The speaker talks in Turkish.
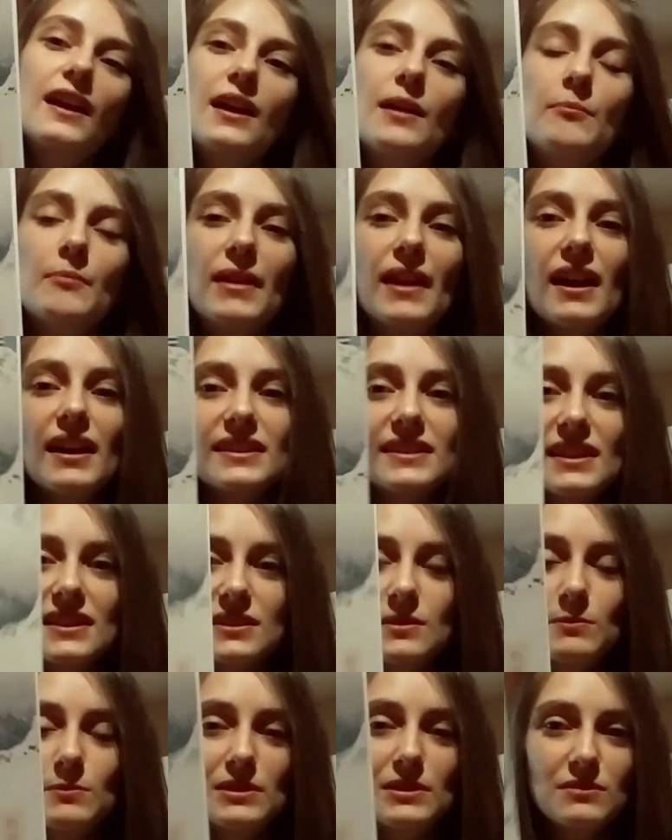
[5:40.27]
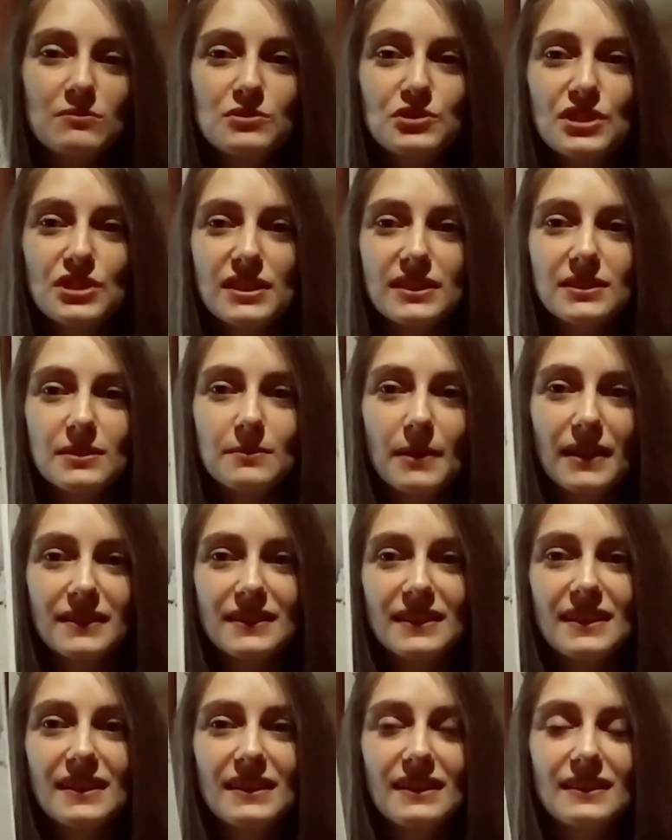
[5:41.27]
Merak ettim, ilgimi çekti.
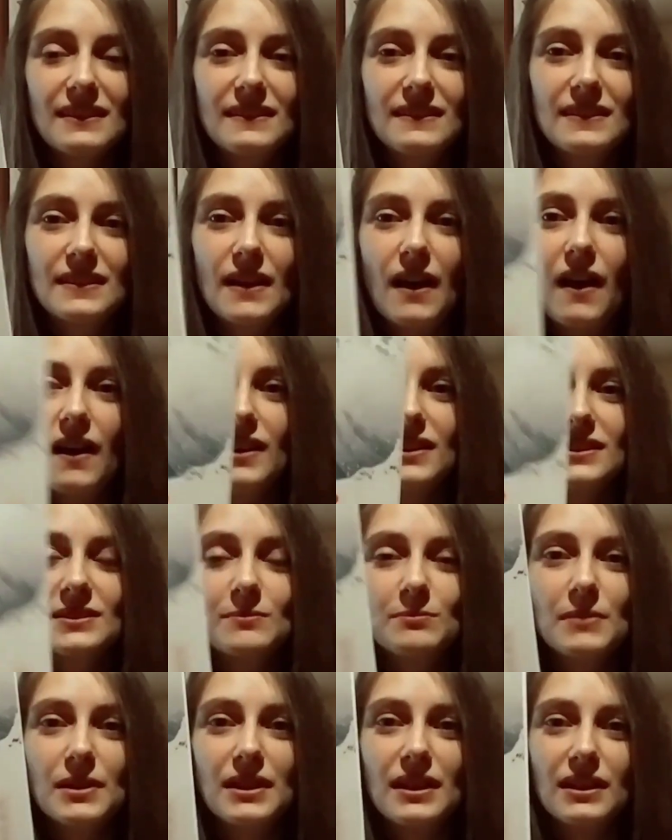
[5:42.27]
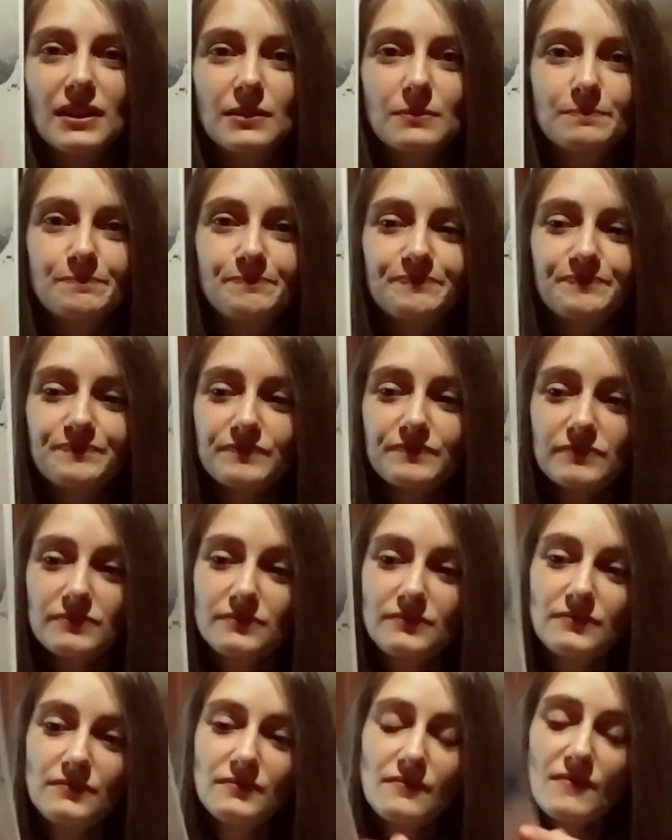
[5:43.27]
Ben de e, aldım bakalım
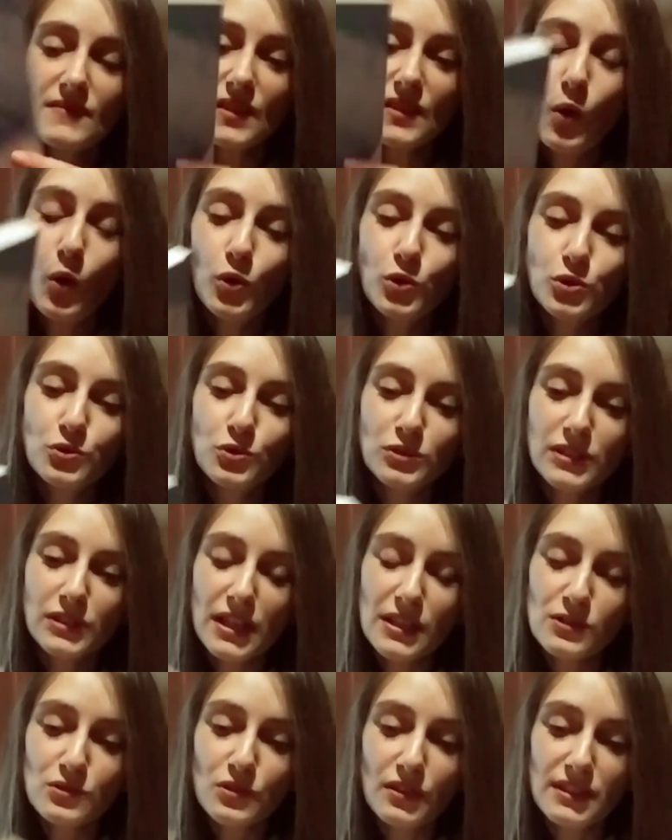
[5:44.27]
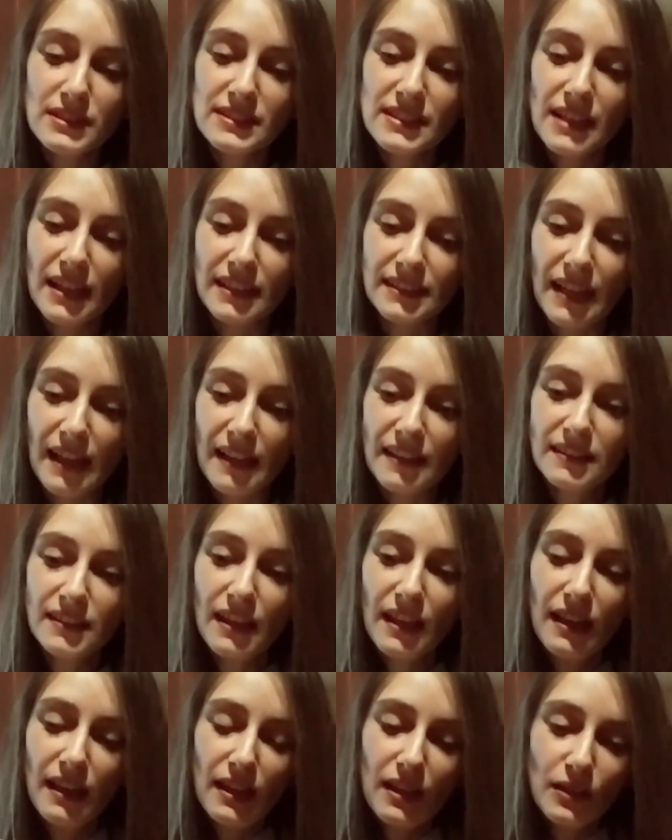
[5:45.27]
okuduktan sonra zaten
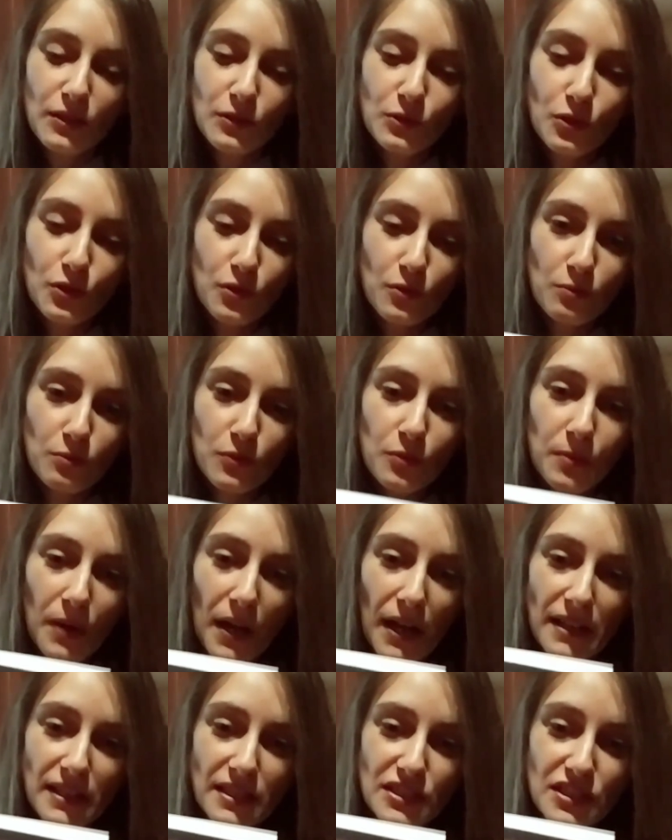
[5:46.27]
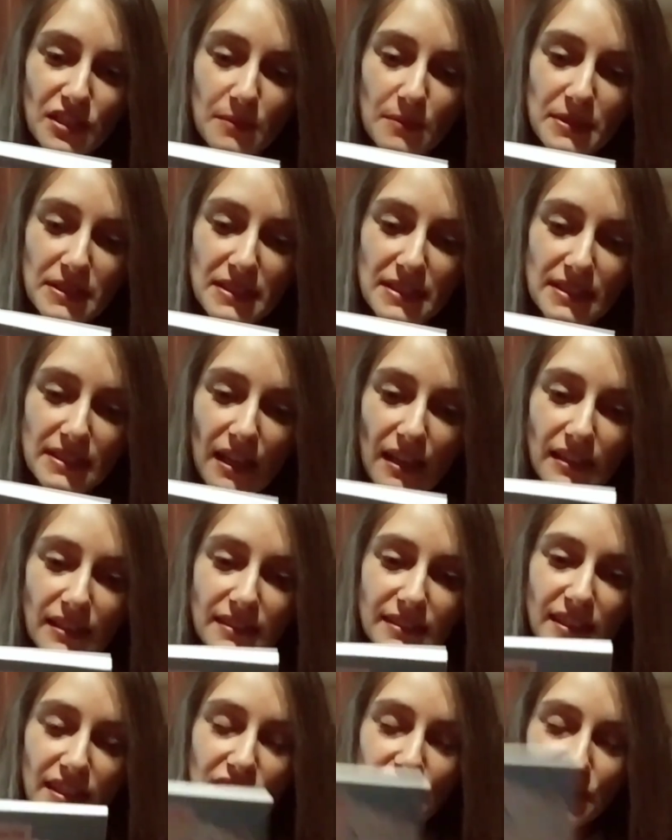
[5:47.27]
yorumumu paylaşırım
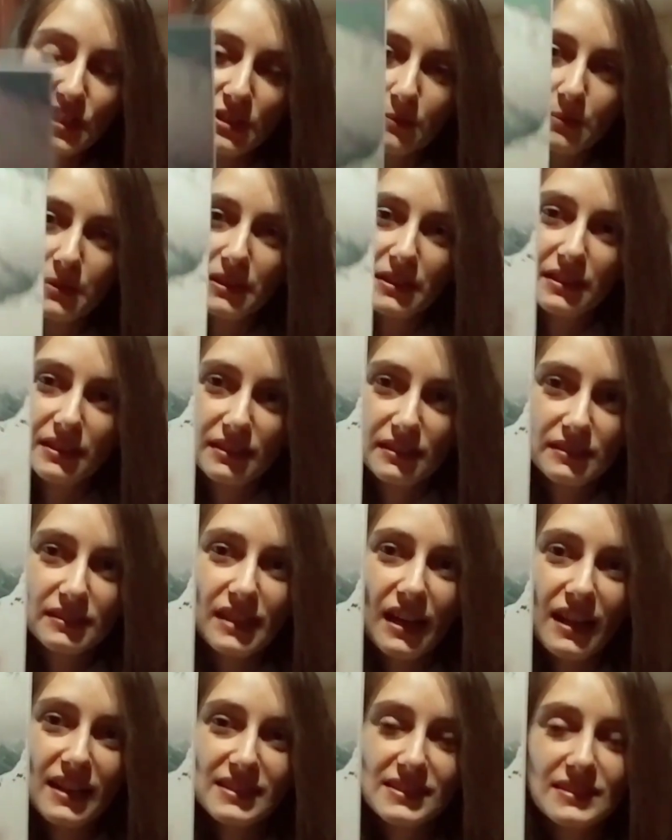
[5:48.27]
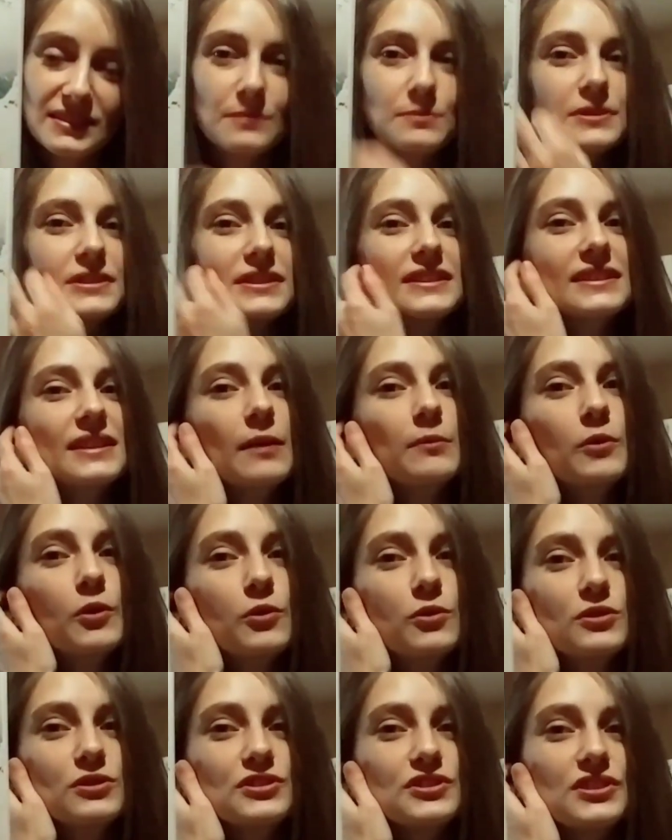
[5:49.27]
sizlerle. Değişik bir tarzda bir kitap
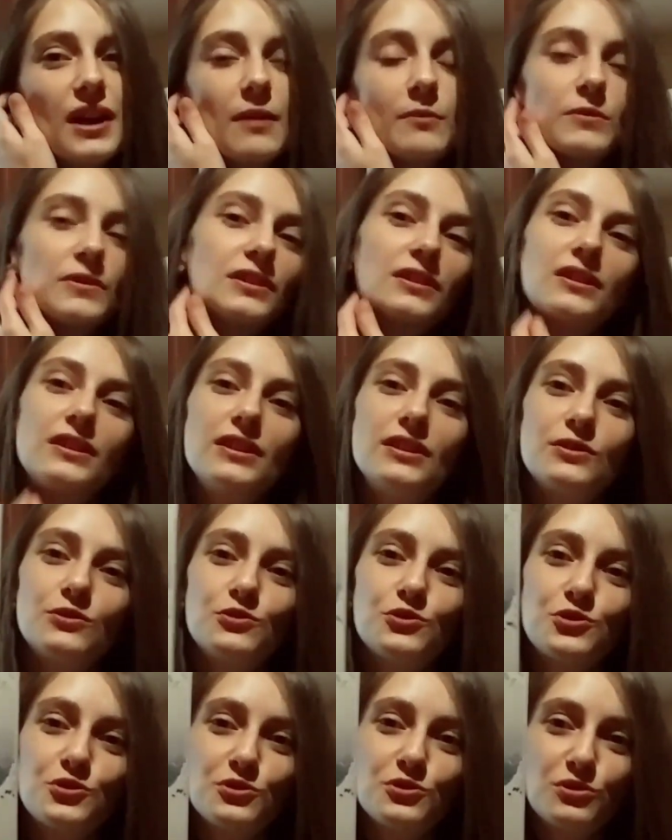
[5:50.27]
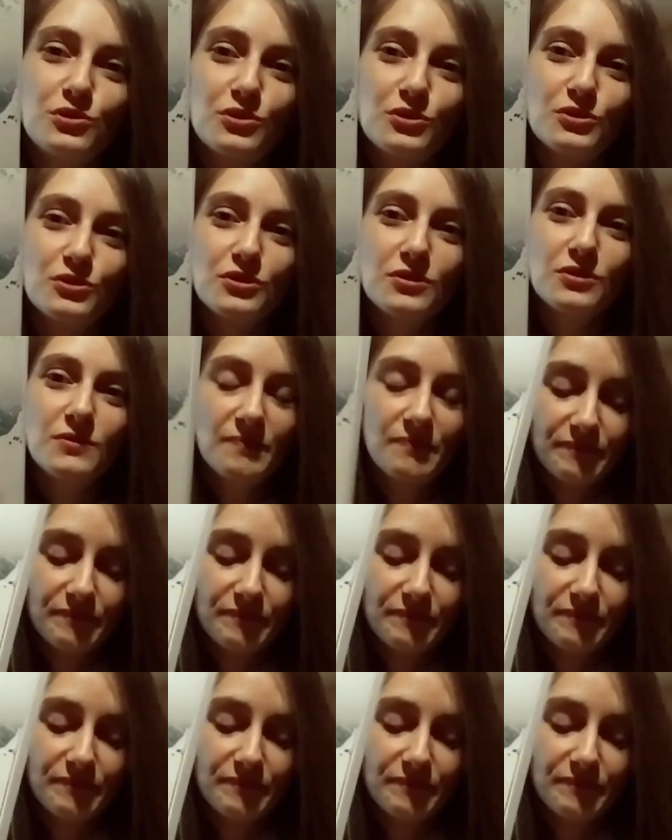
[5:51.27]
okuyacağımı düşünüyorum.